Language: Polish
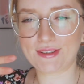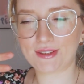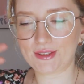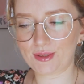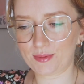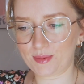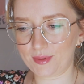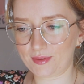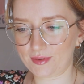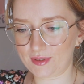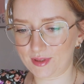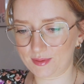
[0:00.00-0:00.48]
Dzień
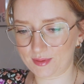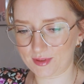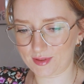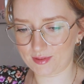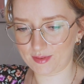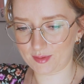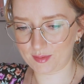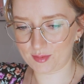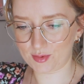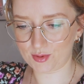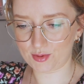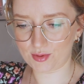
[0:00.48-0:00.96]
dobry, witam się
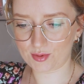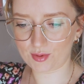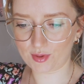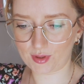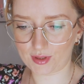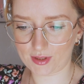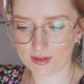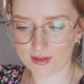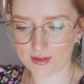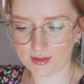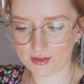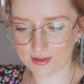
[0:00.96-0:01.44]
z Wami już z
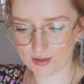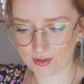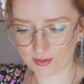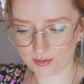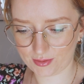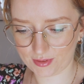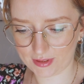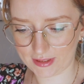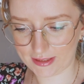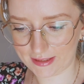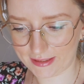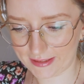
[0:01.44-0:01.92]
drugiej
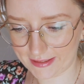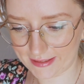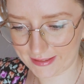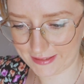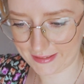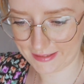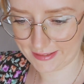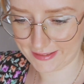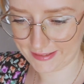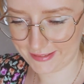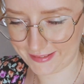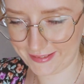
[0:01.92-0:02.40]
strony.
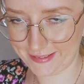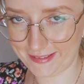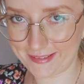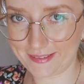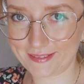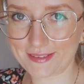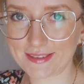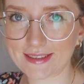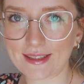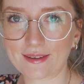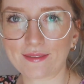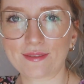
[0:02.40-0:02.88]

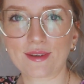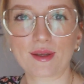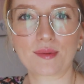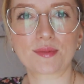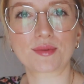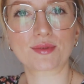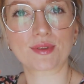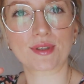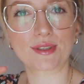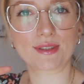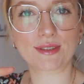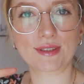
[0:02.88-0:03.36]
E,
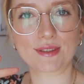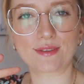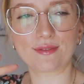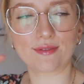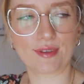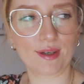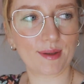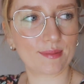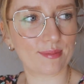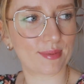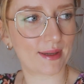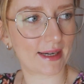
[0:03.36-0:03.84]
wstawiłam, słuchajcie,
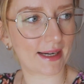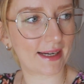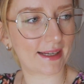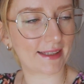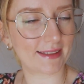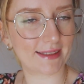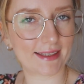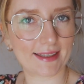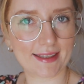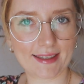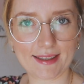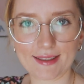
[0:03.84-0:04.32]
dwa
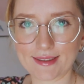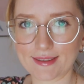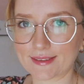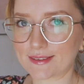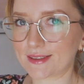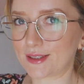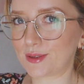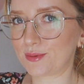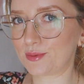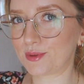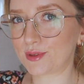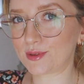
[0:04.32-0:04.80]
prania.
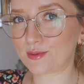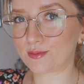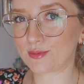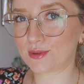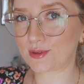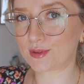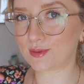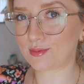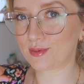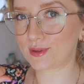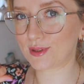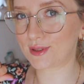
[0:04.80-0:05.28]

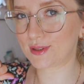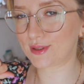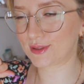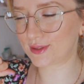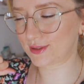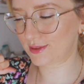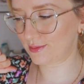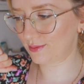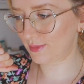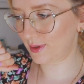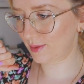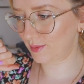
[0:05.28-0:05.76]
Zjadłyśmy sobie
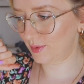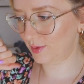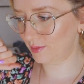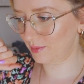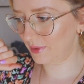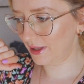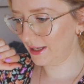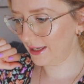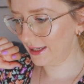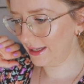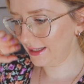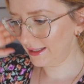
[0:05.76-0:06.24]
z mamą
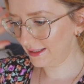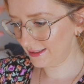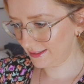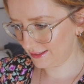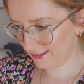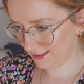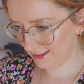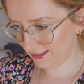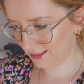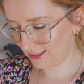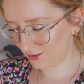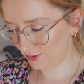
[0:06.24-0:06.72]

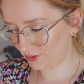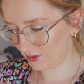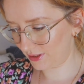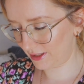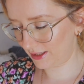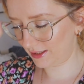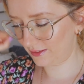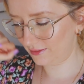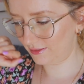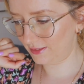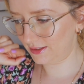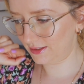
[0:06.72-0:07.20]
śniadanko, tak jak